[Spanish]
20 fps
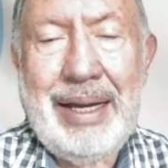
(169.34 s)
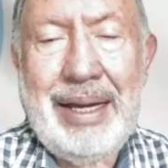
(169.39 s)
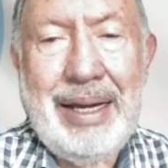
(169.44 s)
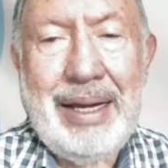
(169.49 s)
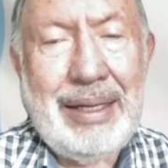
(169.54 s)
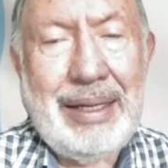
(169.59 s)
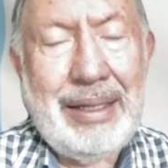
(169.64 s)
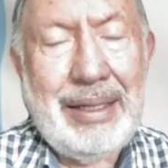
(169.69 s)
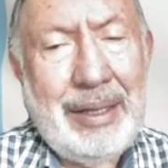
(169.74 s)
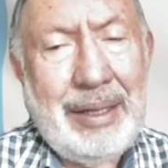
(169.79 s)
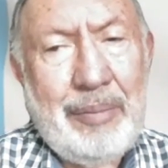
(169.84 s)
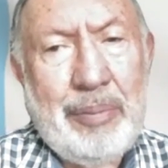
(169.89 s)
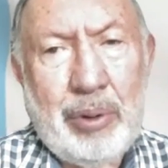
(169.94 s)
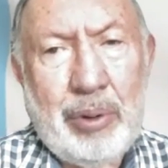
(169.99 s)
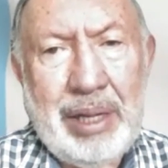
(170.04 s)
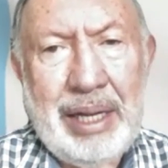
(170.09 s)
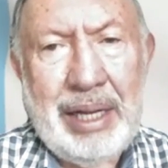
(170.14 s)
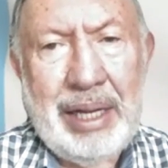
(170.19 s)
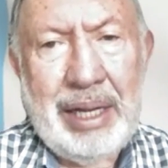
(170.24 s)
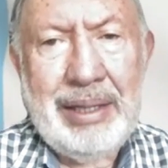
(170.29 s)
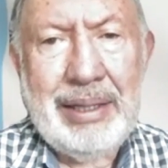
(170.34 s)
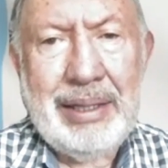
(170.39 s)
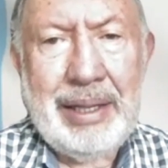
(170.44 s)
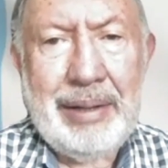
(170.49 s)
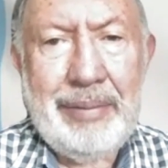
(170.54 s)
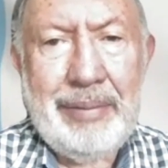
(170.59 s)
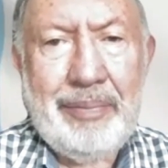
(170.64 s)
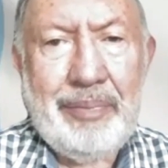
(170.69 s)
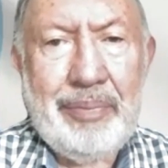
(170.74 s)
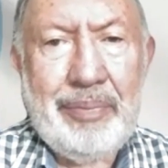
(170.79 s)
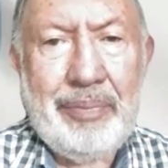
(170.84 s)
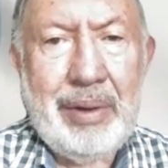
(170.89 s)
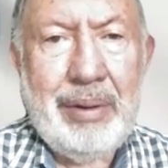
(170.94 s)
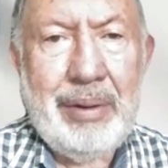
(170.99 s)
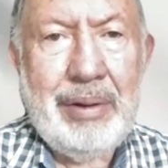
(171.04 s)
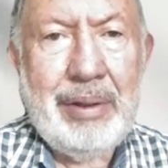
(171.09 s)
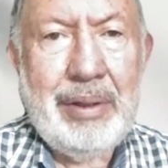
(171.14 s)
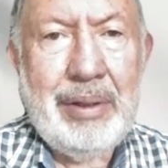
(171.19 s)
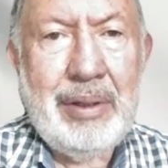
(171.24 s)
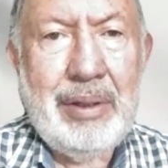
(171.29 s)
importante,
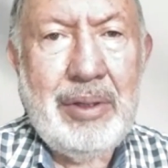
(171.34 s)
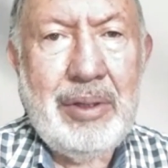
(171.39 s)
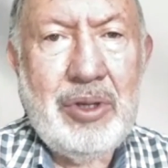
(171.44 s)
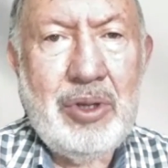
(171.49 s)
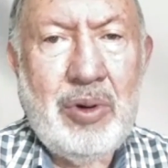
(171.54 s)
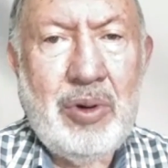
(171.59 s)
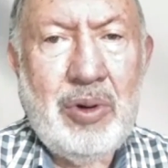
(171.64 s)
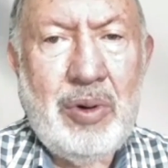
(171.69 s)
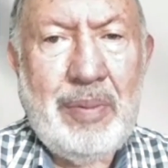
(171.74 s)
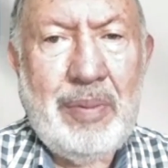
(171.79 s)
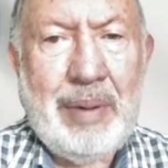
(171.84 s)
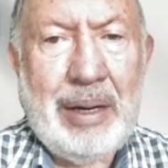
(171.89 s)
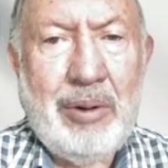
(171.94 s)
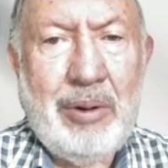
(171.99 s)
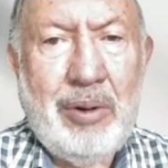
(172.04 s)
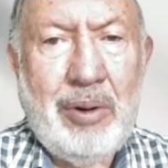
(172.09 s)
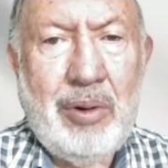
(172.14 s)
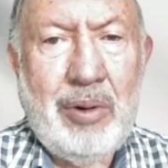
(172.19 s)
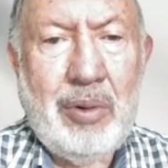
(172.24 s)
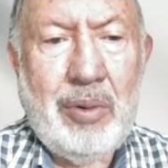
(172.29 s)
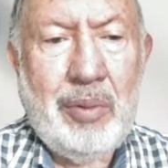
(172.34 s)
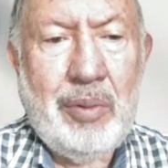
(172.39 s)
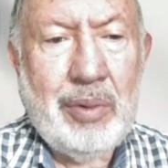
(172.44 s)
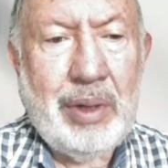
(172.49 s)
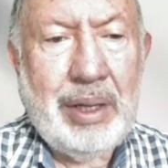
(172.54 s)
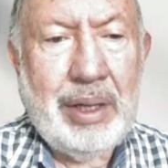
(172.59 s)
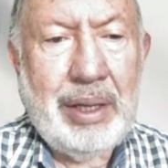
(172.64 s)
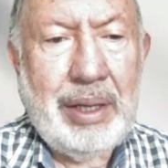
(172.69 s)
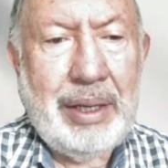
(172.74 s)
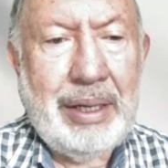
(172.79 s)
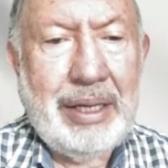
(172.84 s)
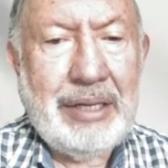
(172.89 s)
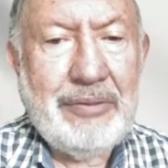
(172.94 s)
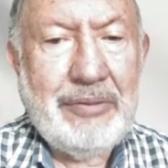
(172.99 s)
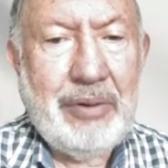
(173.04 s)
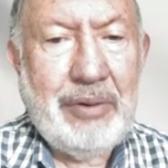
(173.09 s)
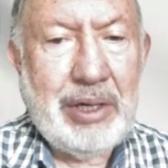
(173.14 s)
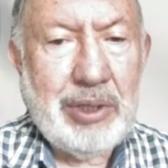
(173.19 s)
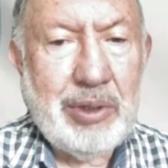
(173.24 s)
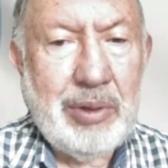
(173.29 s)
yo valoro el
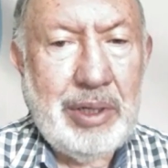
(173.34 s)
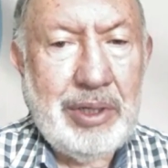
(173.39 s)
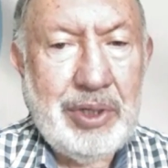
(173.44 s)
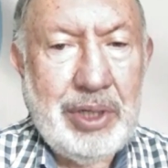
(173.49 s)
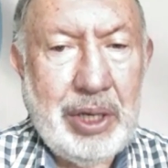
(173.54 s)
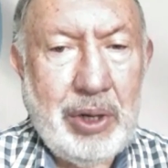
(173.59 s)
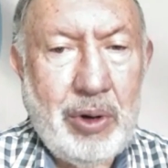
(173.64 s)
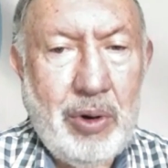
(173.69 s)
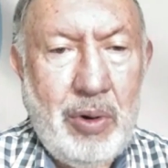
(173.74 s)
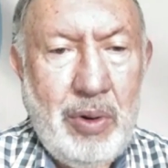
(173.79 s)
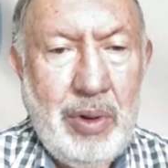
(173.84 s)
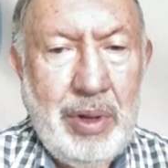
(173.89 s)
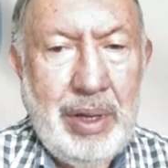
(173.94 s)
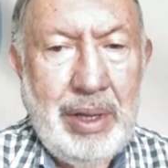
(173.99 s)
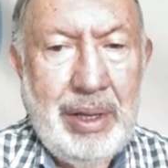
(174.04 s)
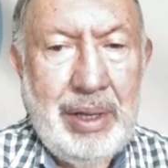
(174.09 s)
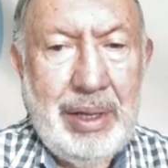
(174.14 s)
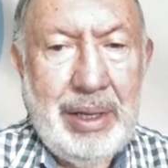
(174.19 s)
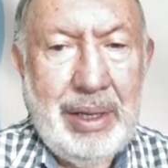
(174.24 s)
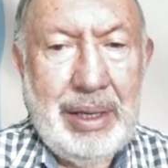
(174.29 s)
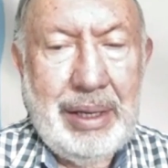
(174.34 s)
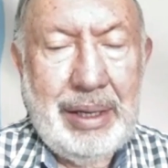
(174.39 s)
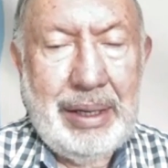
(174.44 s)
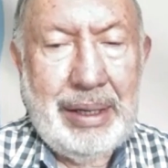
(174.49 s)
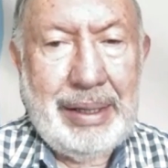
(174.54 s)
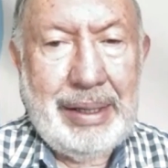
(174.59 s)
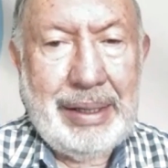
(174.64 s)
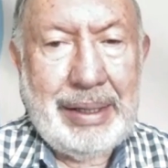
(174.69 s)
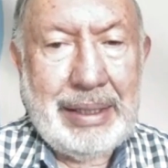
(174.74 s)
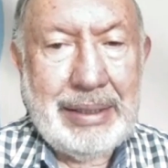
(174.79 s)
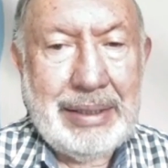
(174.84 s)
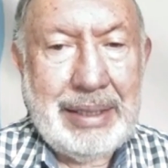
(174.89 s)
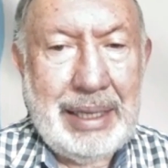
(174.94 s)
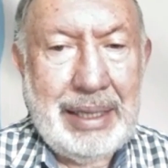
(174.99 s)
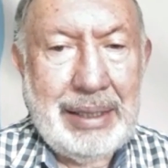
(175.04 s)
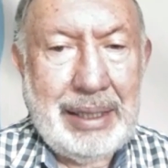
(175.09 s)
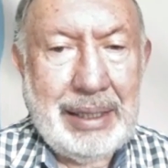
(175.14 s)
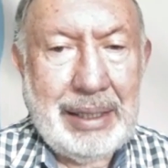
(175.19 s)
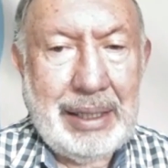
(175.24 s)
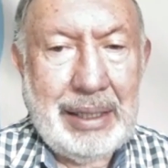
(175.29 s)
esfuerzo del chico, eh, que está
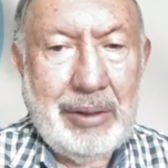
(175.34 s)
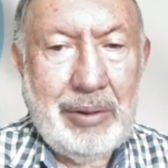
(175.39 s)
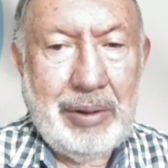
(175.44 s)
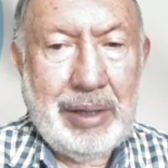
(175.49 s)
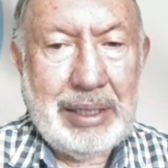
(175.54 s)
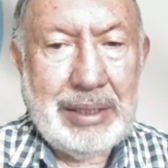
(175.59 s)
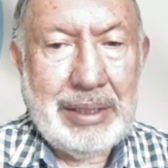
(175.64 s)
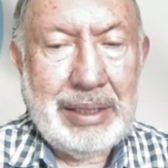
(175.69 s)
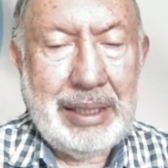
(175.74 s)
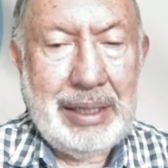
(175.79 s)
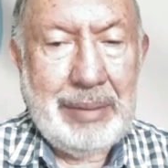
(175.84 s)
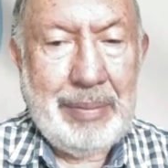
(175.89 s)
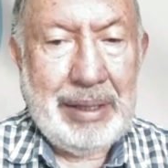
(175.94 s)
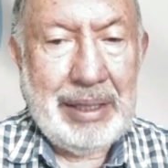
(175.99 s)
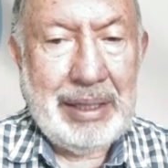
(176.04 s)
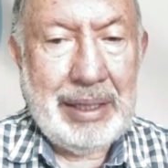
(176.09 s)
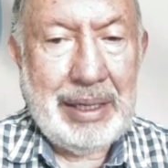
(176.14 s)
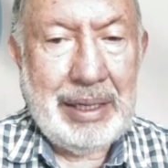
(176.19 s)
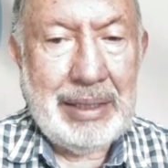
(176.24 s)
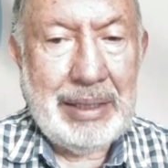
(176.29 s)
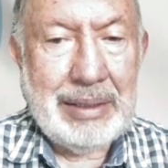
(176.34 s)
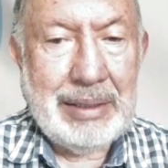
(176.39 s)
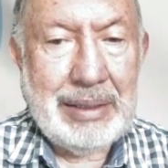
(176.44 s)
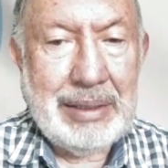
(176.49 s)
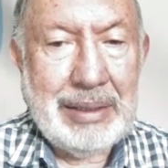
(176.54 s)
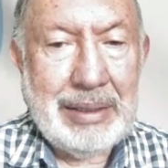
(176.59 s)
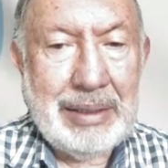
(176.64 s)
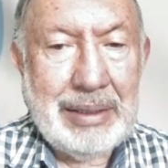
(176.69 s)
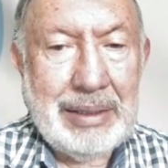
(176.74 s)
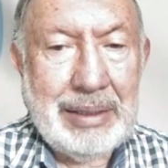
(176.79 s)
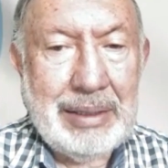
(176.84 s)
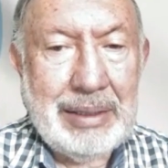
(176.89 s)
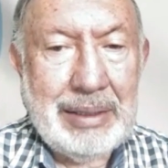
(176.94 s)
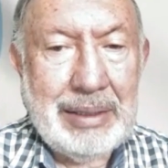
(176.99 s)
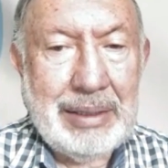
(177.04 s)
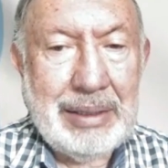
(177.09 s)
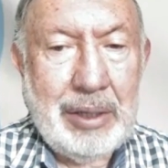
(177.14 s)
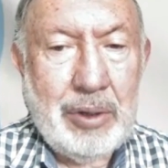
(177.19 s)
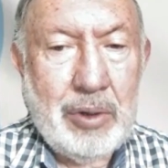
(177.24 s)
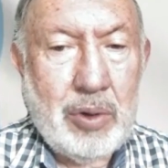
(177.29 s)
tratando de mantenerse
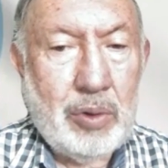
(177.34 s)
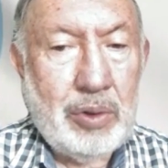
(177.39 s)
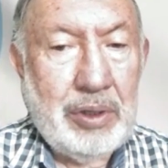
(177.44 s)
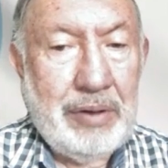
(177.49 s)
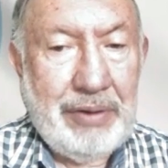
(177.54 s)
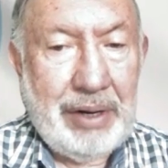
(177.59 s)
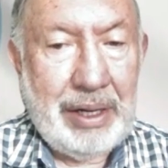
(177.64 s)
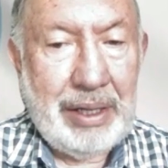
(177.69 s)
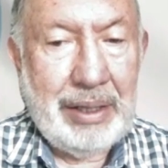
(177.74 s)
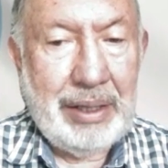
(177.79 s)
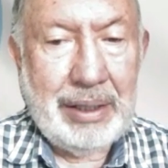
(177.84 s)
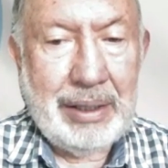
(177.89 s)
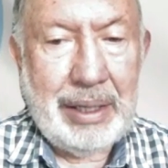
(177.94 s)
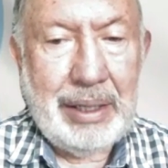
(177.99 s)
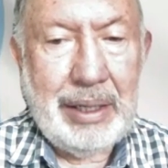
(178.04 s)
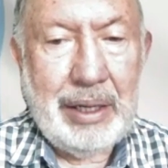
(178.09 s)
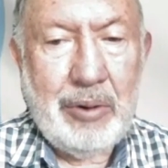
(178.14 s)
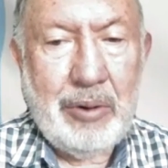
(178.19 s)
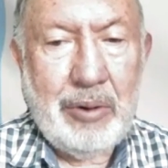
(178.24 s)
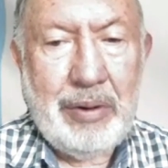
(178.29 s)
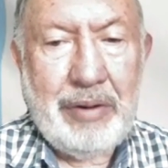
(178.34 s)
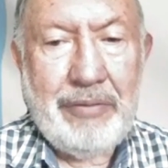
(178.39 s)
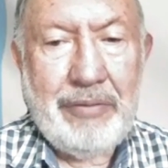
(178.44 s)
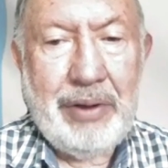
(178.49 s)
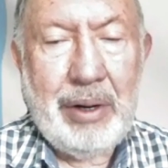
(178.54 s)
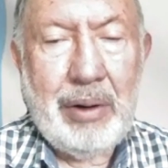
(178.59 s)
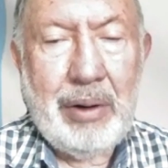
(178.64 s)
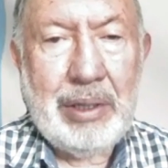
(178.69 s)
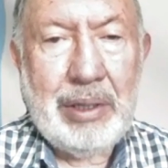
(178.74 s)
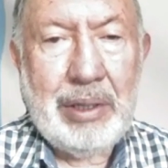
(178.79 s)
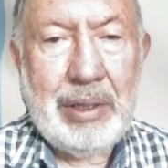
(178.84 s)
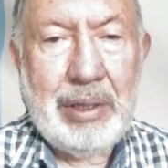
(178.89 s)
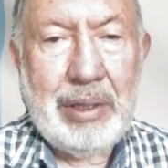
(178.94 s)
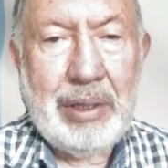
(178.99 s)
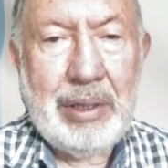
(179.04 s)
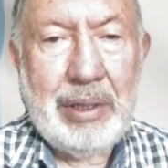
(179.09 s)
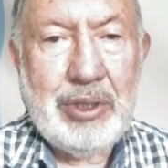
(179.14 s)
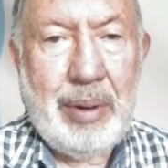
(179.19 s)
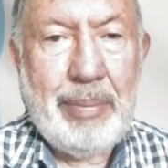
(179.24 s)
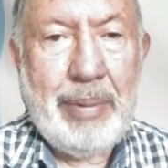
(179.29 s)
con diferente técnico, me refiero a
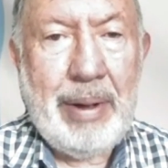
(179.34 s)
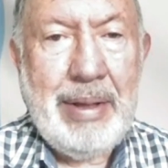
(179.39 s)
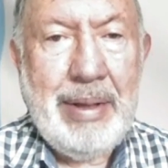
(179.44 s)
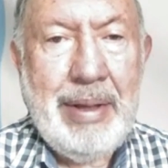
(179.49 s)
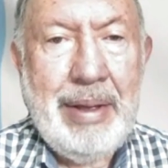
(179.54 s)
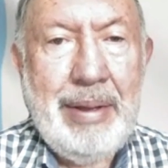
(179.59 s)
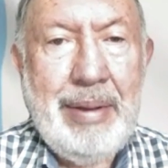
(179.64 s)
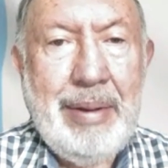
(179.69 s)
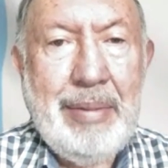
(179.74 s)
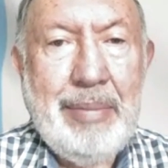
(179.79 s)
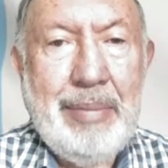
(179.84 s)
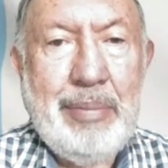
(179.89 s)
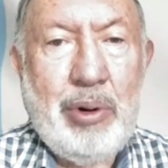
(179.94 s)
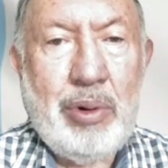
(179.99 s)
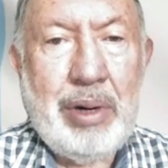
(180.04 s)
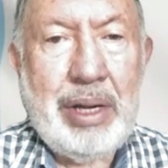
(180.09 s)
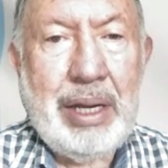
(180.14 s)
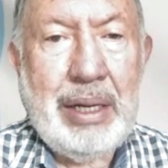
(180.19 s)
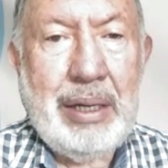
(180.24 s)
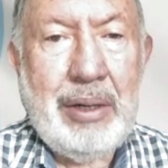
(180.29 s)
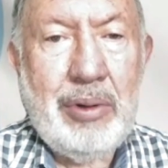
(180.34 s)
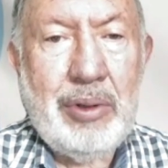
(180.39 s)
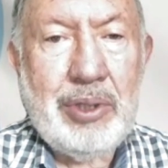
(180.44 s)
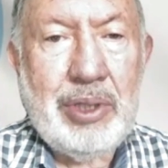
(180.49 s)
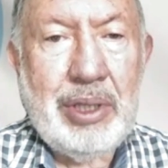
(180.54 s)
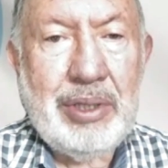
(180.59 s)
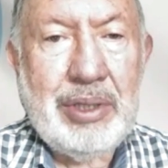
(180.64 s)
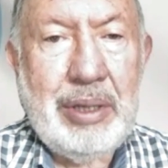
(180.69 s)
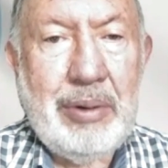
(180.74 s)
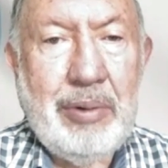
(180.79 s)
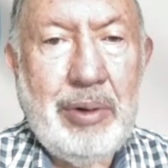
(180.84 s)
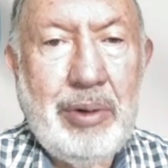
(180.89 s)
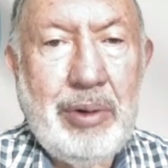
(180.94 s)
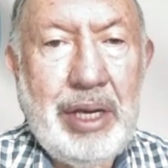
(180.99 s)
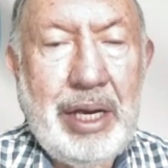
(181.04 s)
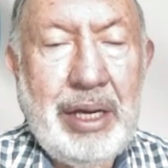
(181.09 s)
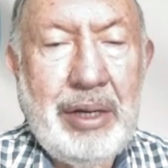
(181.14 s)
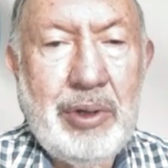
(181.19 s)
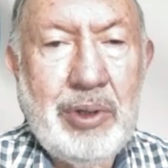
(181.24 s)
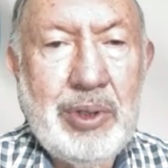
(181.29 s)
Chopa, porque los
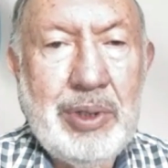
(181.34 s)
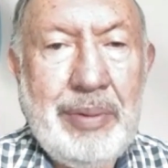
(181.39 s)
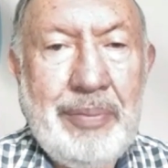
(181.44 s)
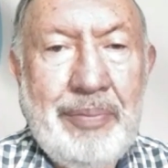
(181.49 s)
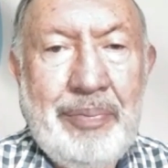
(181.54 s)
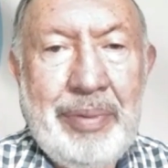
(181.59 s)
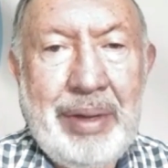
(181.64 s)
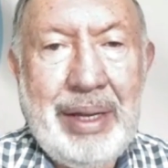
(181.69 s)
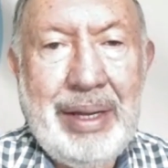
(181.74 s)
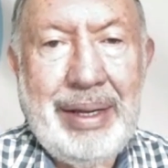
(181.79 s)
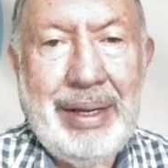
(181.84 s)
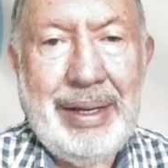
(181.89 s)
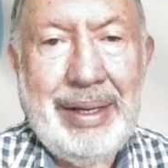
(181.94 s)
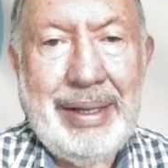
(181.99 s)
cebolleros eh,